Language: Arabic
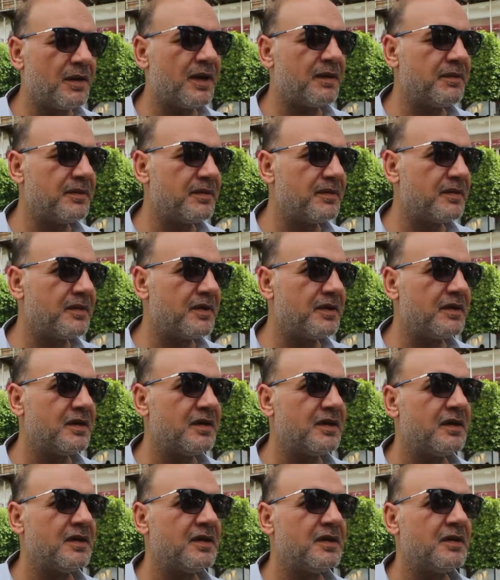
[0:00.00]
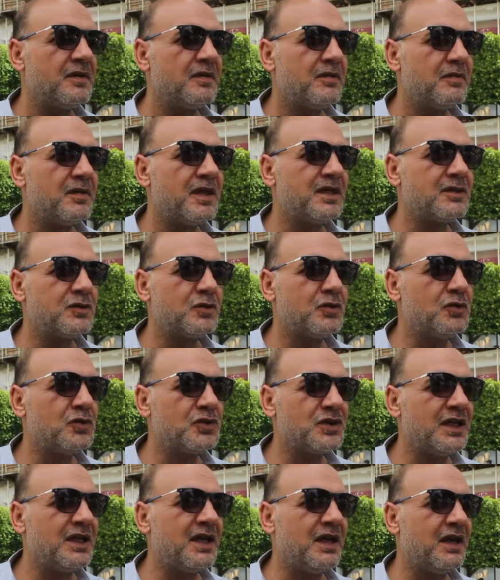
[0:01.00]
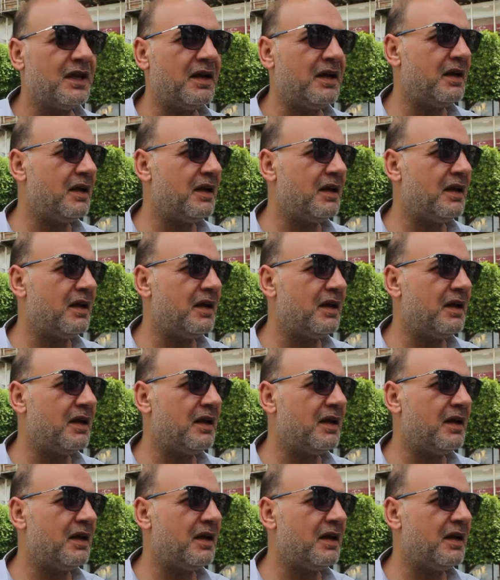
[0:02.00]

تمام أي. بس وجينا